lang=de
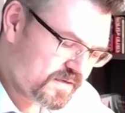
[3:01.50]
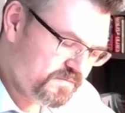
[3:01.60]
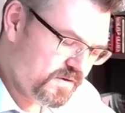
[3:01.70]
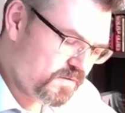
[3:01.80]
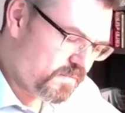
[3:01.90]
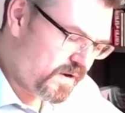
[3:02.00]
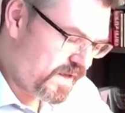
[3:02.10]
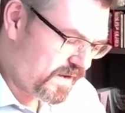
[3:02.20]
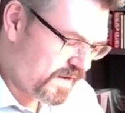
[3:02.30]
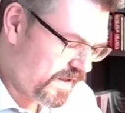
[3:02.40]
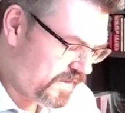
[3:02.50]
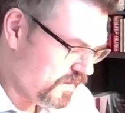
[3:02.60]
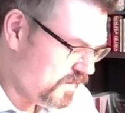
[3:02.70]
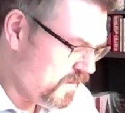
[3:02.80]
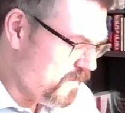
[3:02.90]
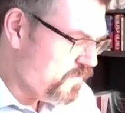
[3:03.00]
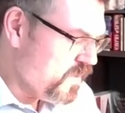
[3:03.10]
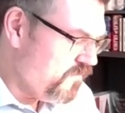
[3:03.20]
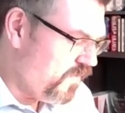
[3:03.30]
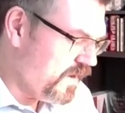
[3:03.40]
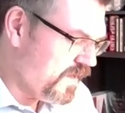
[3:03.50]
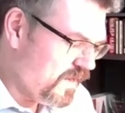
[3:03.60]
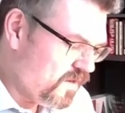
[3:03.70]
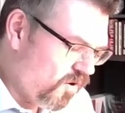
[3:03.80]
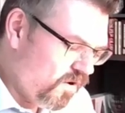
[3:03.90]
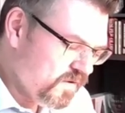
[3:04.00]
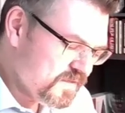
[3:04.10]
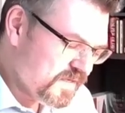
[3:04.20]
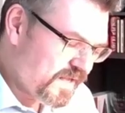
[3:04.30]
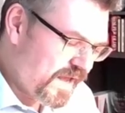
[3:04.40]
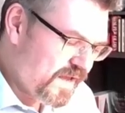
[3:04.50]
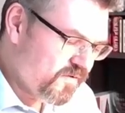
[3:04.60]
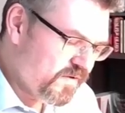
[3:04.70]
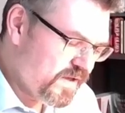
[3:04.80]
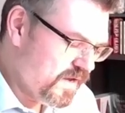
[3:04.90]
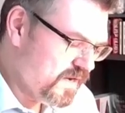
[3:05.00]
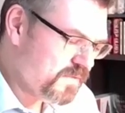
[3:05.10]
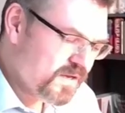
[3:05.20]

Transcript: Video mal hergeleitet. Wenn ich genau diese Gleichung hernehme,